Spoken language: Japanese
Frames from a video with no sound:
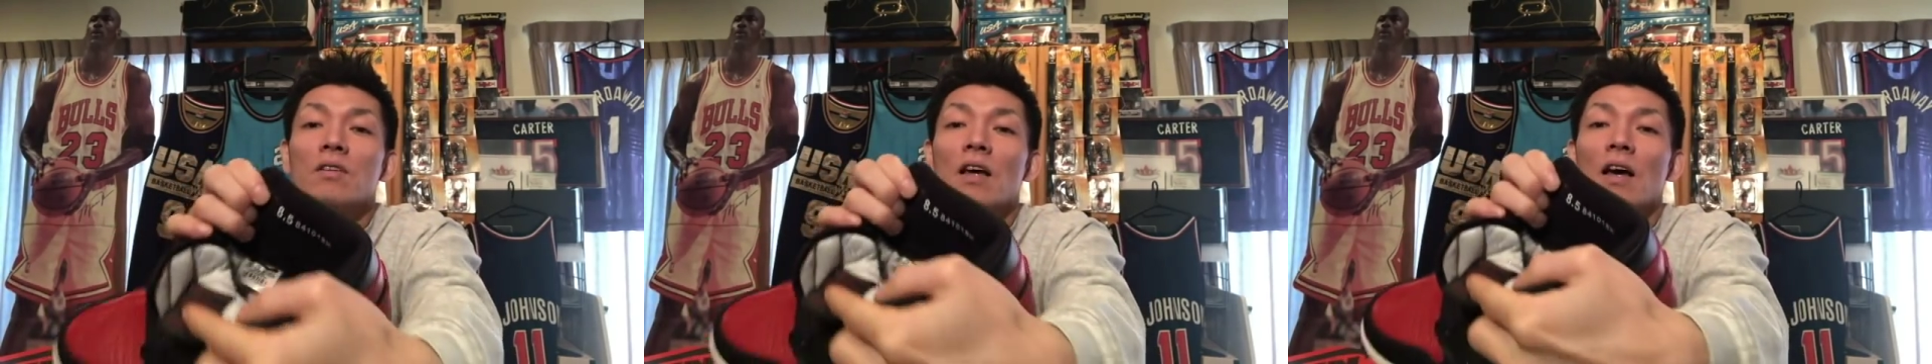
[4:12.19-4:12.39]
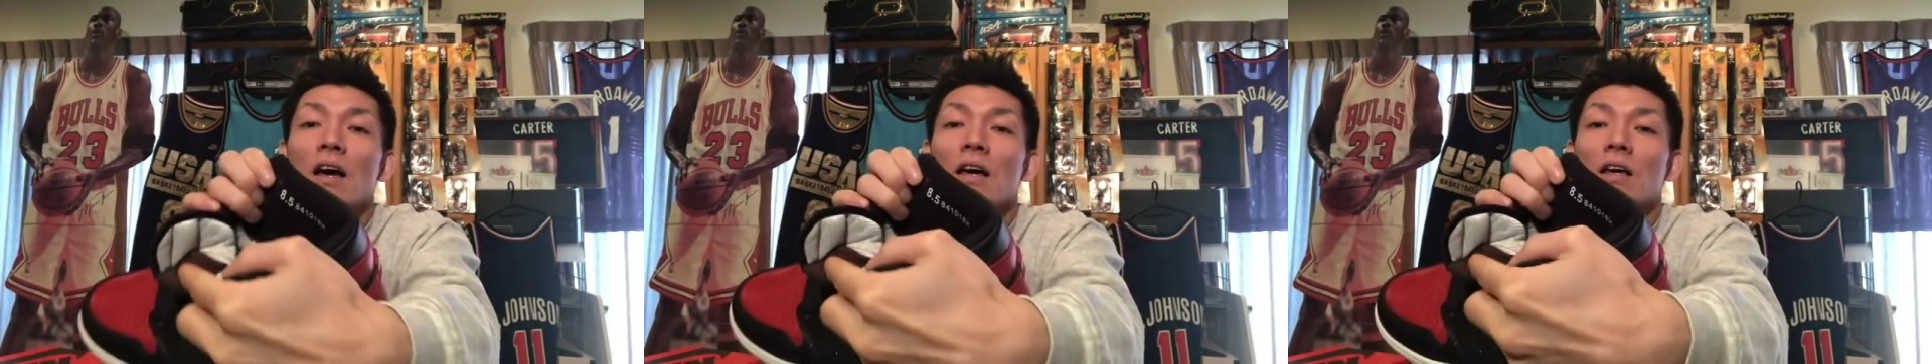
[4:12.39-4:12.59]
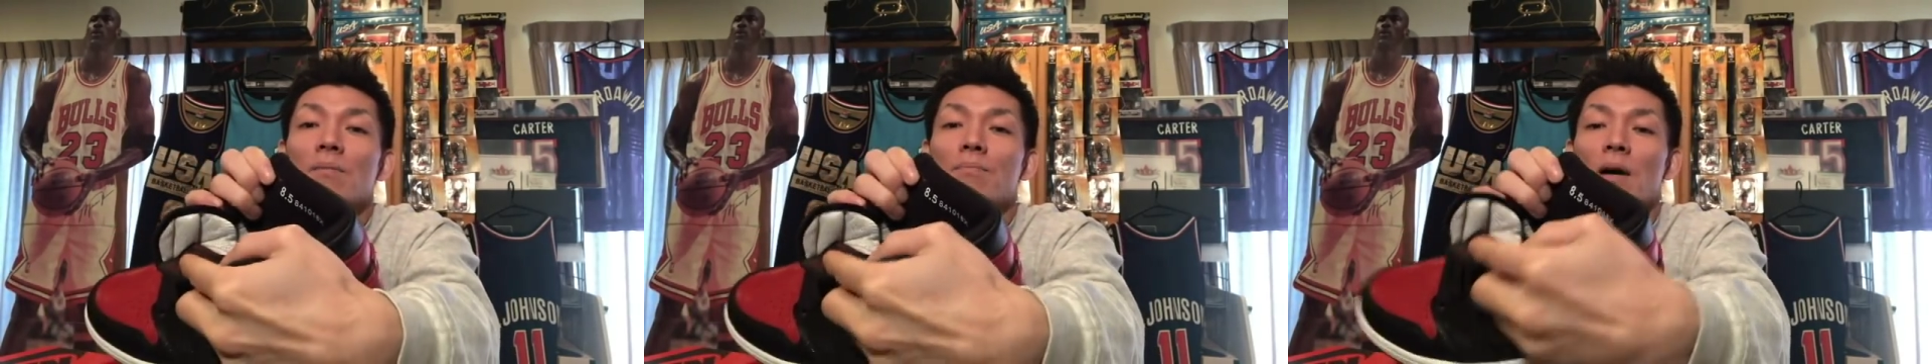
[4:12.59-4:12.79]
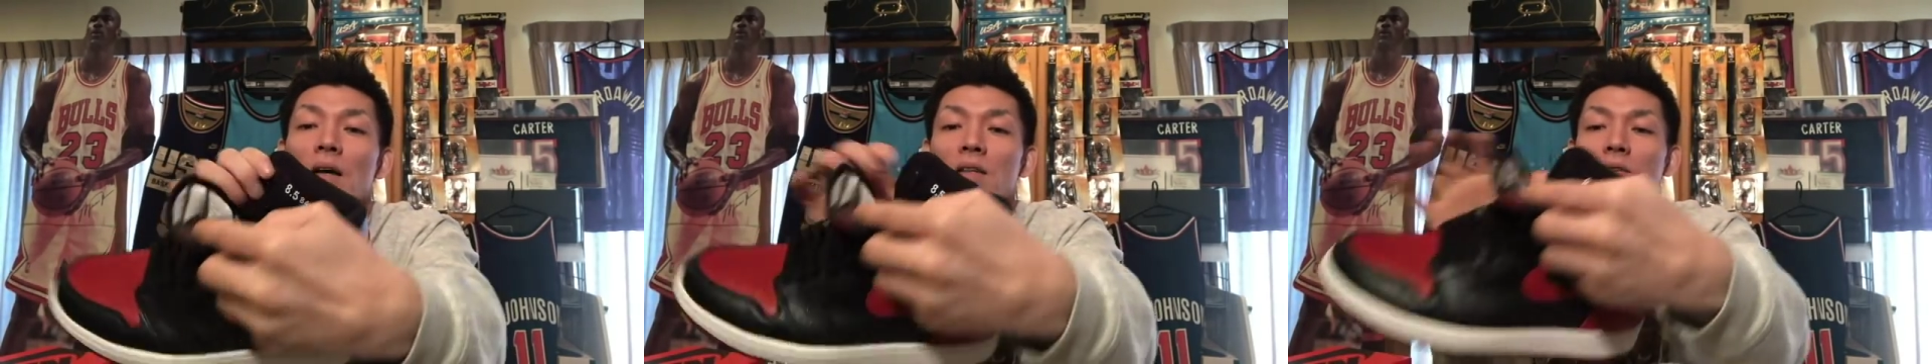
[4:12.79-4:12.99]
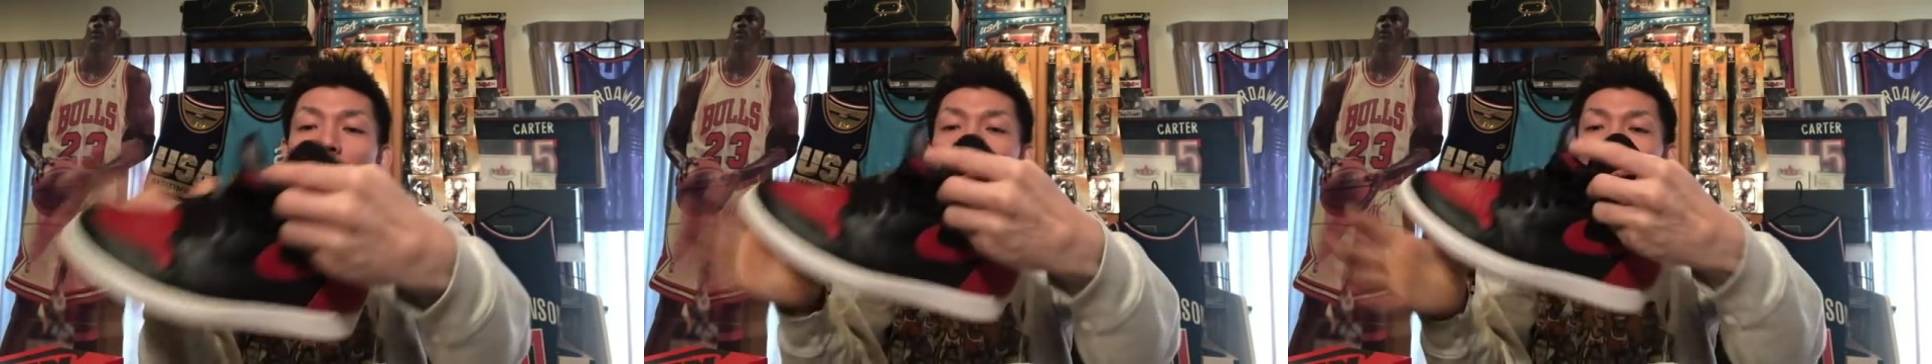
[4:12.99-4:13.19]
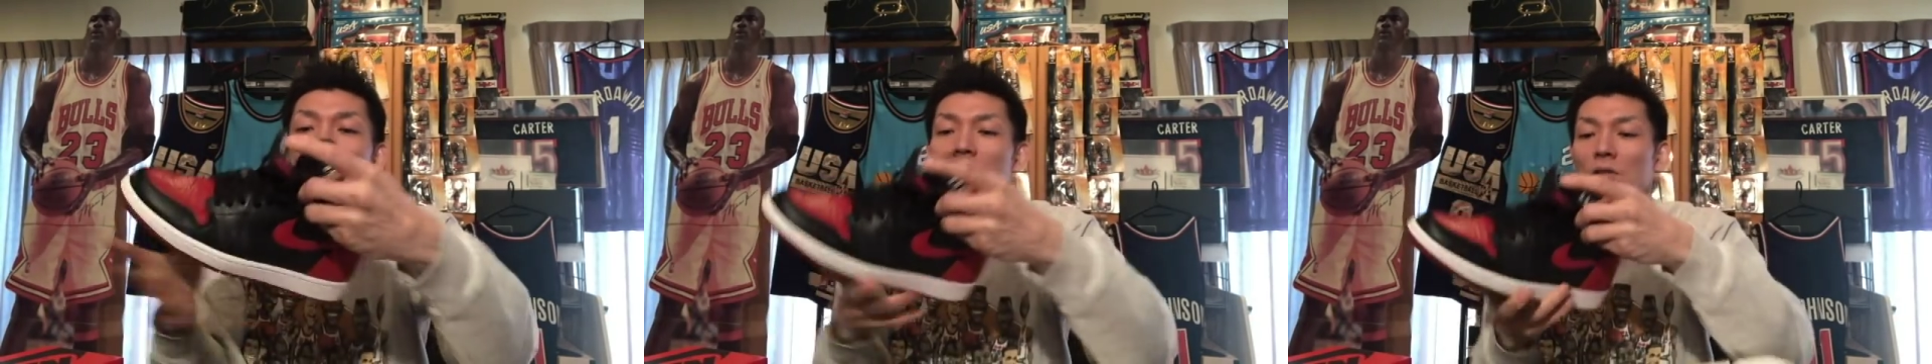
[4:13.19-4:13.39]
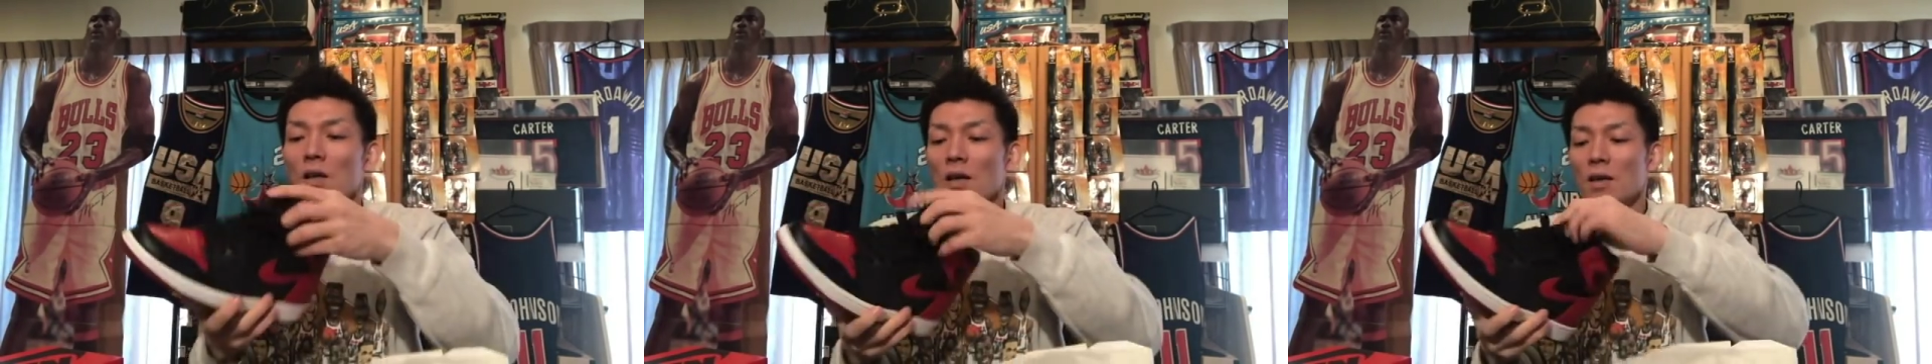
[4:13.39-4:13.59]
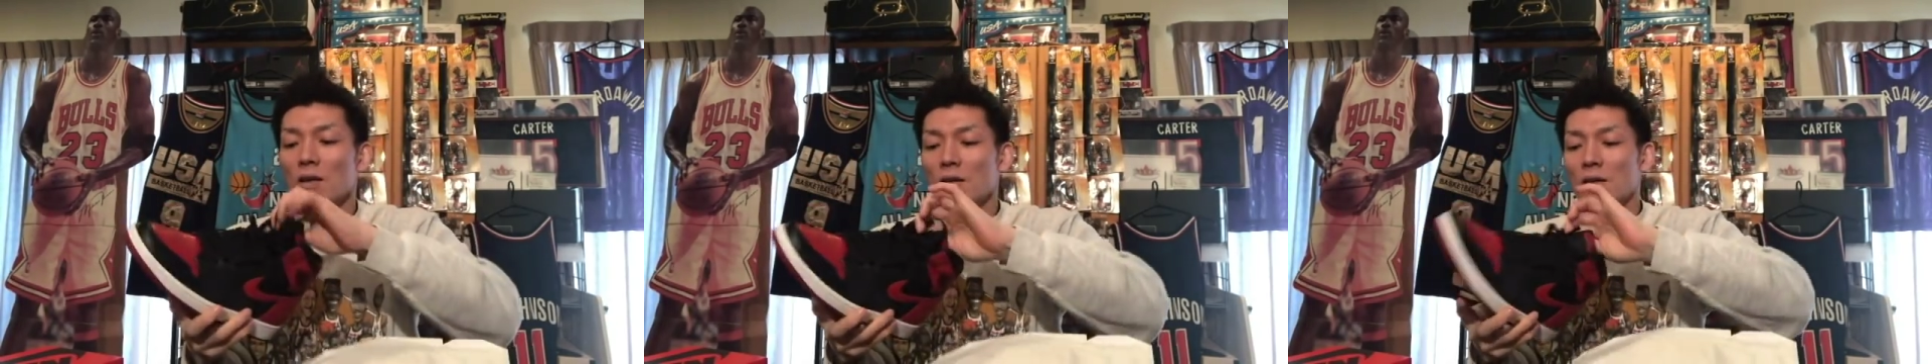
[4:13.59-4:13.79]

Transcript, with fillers: んで、はい。バンドですね。